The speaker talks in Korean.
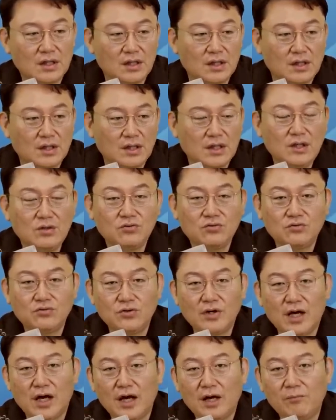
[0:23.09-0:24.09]
에, 어,
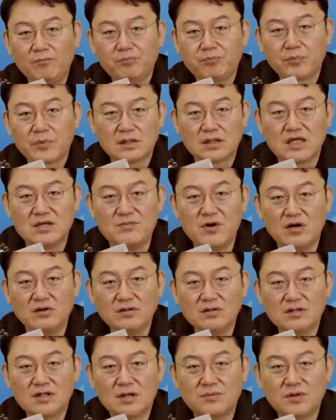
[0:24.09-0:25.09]
이후에
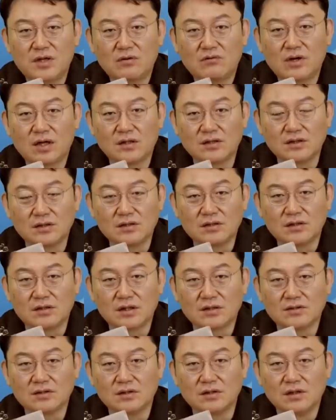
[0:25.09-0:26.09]
김영삼이라고 하는
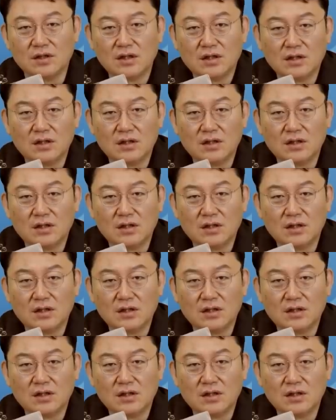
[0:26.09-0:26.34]
그래서